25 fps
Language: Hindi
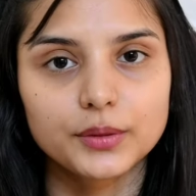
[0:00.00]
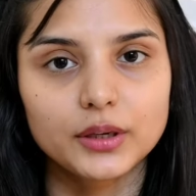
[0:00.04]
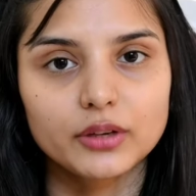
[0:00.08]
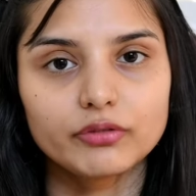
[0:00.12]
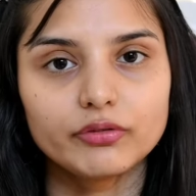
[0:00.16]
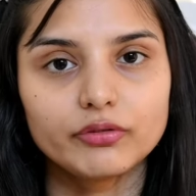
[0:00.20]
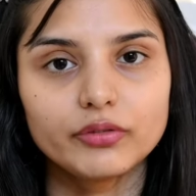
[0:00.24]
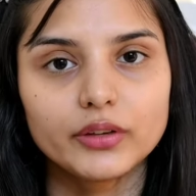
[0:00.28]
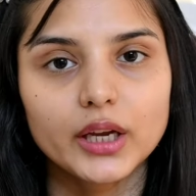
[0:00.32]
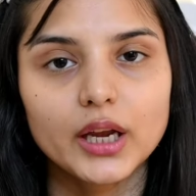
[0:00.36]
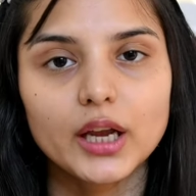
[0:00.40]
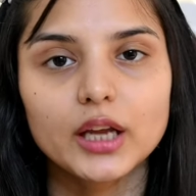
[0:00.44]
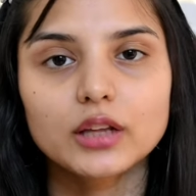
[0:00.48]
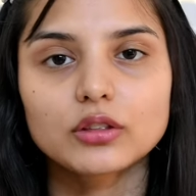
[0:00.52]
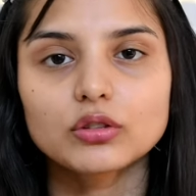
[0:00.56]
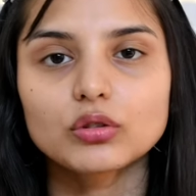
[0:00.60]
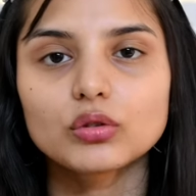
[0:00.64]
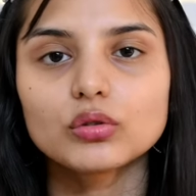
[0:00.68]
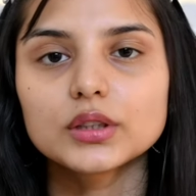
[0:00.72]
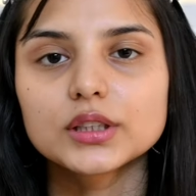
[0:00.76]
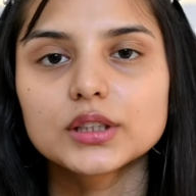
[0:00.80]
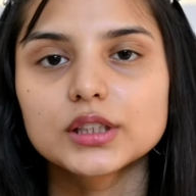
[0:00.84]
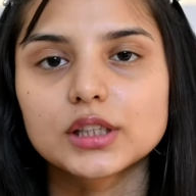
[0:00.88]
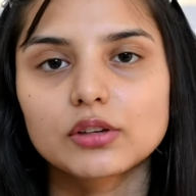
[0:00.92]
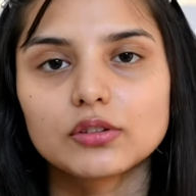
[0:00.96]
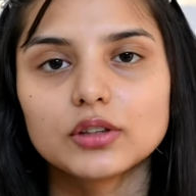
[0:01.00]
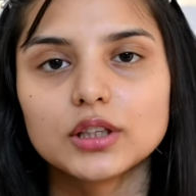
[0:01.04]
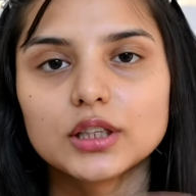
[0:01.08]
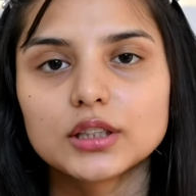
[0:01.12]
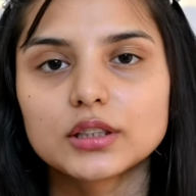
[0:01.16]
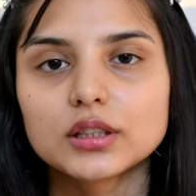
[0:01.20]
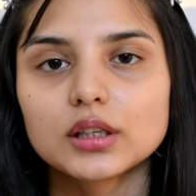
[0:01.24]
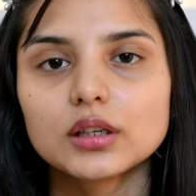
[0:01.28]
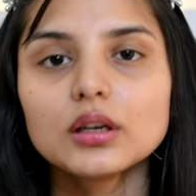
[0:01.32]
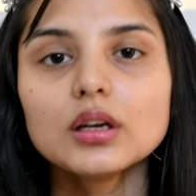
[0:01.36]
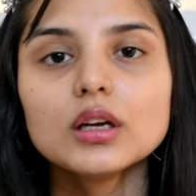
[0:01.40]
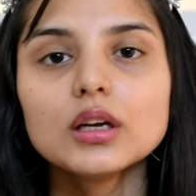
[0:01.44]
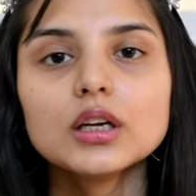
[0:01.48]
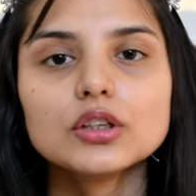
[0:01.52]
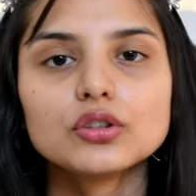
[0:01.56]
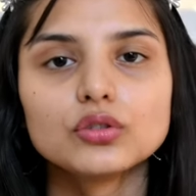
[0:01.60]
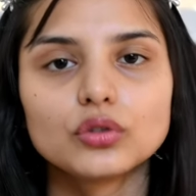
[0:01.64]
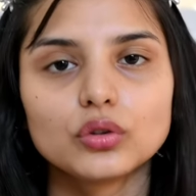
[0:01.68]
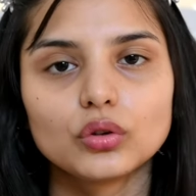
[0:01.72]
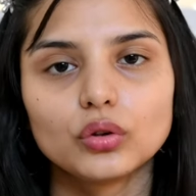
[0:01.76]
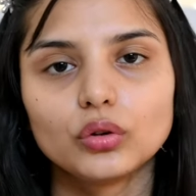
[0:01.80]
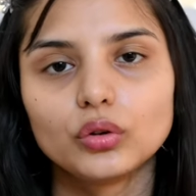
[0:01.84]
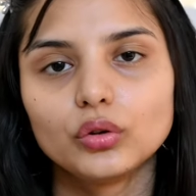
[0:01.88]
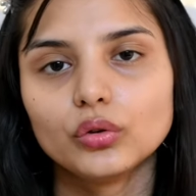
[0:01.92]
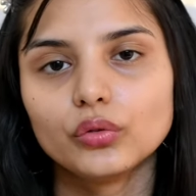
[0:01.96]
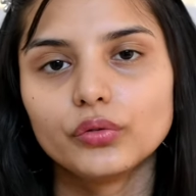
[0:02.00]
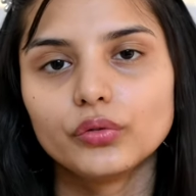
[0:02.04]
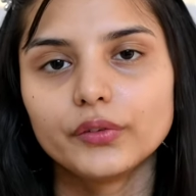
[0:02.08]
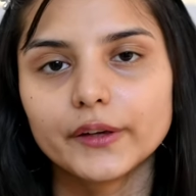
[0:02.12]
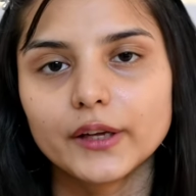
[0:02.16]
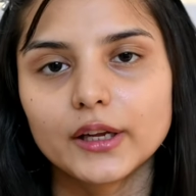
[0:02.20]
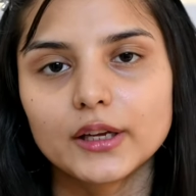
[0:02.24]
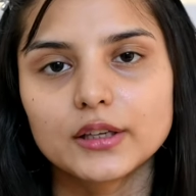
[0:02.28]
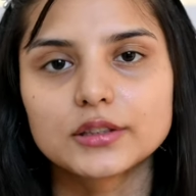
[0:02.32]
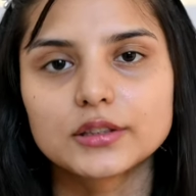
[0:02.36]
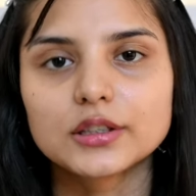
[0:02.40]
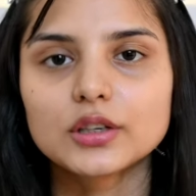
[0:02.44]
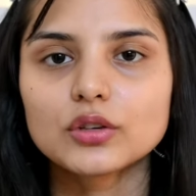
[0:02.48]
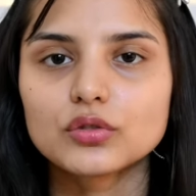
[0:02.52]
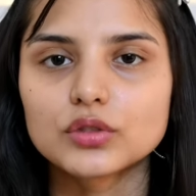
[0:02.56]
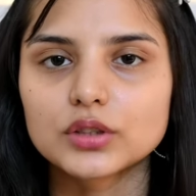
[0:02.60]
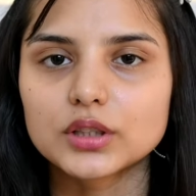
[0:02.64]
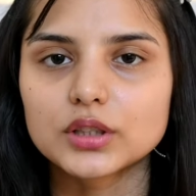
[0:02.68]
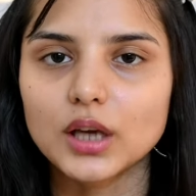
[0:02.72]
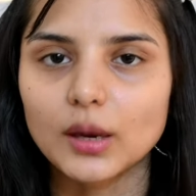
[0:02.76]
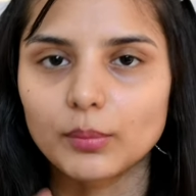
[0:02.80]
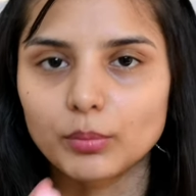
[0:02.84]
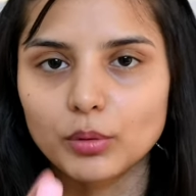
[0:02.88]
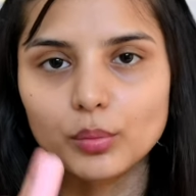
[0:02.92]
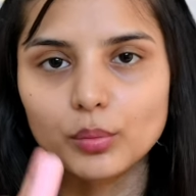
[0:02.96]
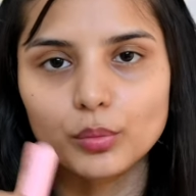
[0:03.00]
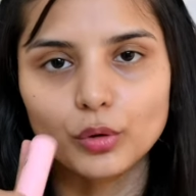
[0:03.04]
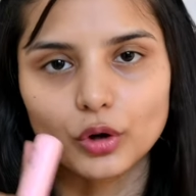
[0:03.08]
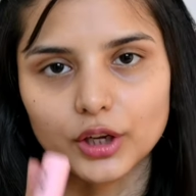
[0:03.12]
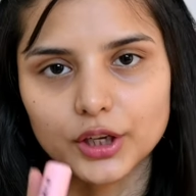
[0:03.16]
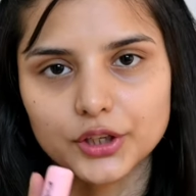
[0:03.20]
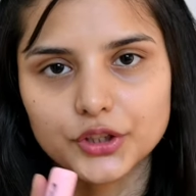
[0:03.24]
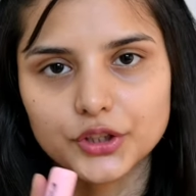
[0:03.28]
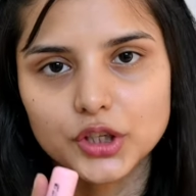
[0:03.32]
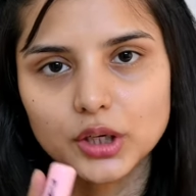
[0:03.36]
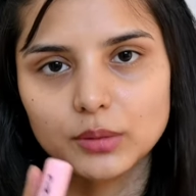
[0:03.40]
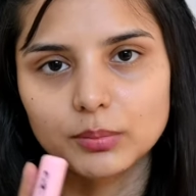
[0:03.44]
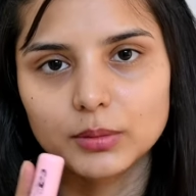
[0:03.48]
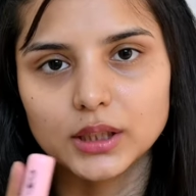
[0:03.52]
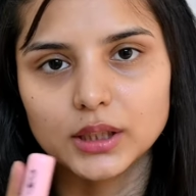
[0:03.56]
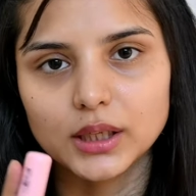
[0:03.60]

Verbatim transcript: भी है तो इसकी वजह से जो यू वी रेज है उनसे आपको प्रोटेक्शन मिल